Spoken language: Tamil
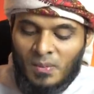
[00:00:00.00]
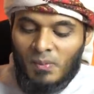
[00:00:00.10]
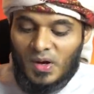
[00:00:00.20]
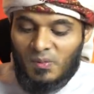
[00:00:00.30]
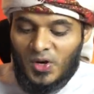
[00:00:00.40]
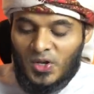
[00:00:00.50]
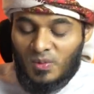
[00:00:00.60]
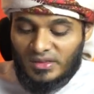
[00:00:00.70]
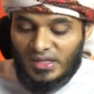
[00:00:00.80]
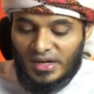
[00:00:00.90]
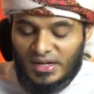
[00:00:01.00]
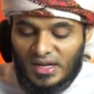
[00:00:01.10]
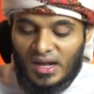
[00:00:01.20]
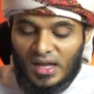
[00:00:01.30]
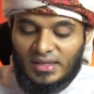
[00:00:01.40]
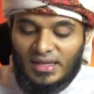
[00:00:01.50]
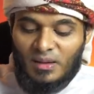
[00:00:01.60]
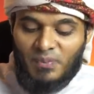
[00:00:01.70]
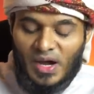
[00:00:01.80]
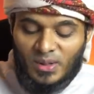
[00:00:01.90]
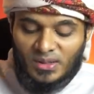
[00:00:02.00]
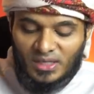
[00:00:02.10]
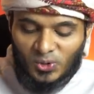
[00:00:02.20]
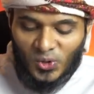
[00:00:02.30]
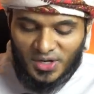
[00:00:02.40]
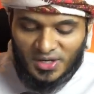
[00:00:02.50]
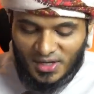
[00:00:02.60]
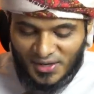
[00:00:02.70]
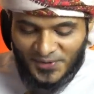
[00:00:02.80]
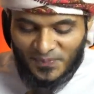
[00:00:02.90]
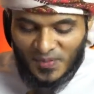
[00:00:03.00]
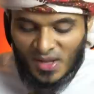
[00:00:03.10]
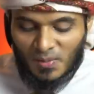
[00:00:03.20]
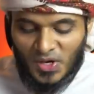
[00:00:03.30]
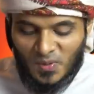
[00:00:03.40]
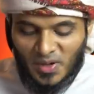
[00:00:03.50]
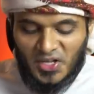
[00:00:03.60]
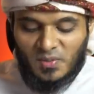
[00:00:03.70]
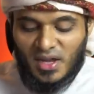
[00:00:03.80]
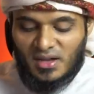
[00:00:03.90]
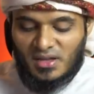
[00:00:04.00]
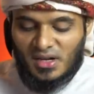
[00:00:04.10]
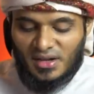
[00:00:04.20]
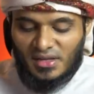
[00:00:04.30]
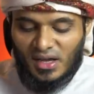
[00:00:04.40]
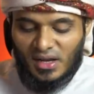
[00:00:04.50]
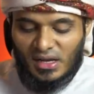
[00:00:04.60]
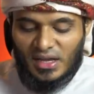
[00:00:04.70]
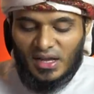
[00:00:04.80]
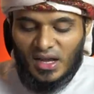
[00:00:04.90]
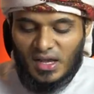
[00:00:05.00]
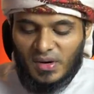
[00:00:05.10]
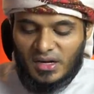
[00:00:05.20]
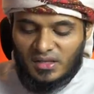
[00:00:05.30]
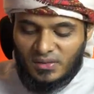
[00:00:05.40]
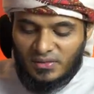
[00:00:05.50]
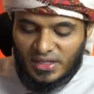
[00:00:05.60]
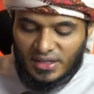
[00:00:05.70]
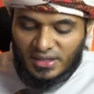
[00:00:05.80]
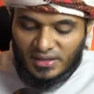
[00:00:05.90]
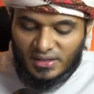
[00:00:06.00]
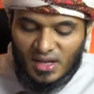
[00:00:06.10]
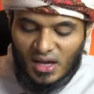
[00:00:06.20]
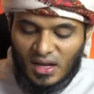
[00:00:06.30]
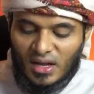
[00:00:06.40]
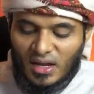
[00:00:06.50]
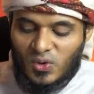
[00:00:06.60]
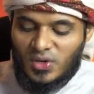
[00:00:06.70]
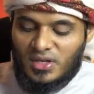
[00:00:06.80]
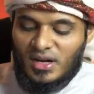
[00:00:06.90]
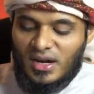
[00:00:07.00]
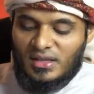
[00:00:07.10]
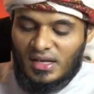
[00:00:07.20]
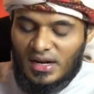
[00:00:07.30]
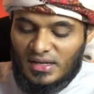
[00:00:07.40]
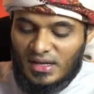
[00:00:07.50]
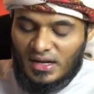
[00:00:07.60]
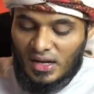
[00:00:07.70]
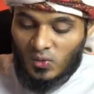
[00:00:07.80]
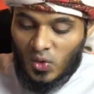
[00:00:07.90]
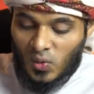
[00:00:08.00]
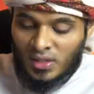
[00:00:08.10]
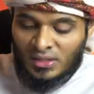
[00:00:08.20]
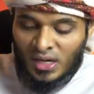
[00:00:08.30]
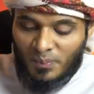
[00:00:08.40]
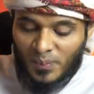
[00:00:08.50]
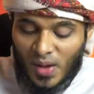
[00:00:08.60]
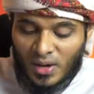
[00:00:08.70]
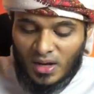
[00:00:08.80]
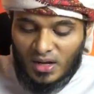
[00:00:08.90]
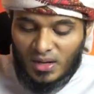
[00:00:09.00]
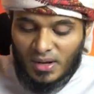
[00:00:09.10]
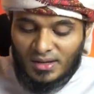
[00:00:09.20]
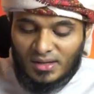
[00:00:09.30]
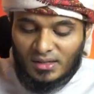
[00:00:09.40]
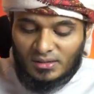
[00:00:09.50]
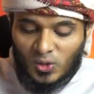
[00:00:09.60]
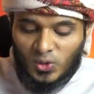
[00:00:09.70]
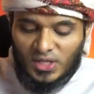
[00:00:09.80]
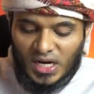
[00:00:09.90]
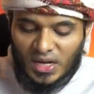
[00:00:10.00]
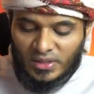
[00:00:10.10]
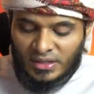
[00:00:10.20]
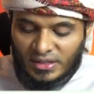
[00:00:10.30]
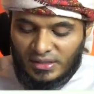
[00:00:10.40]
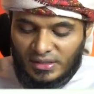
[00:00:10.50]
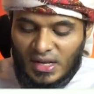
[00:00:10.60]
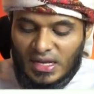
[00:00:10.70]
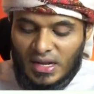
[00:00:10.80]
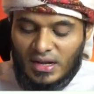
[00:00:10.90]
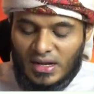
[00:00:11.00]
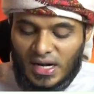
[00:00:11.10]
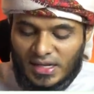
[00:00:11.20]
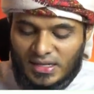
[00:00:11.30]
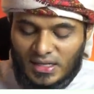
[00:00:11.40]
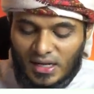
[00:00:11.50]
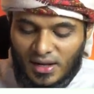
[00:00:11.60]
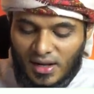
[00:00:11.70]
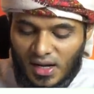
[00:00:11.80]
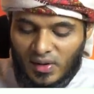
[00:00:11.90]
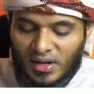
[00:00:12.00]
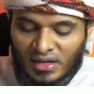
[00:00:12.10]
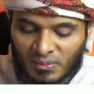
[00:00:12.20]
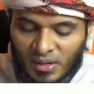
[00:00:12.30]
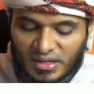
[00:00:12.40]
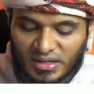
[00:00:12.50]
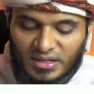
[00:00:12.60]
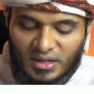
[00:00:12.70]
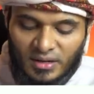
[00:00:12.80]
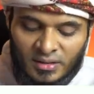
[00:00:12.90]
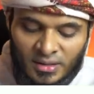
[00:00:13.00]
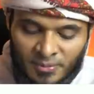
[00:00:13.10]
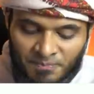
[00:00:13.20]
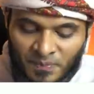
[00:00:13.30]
மறுபடியும் அந்த அடியான் அதே பாவத்தை தொடர்கிறான் மறுபடியும் கேட்கிறான் யா அல்லா என்னை மன்னித்து விடு என்று அல்லாஹ் கூறுகிறான் இந்த அடியான் நான் ஒருவன்தான் பாவங்களை மன்னிக்க தகுதியானவன் என்று என்னை அழைக்கிறான் அவனை நான் மன்னிக்கிறேன் என்று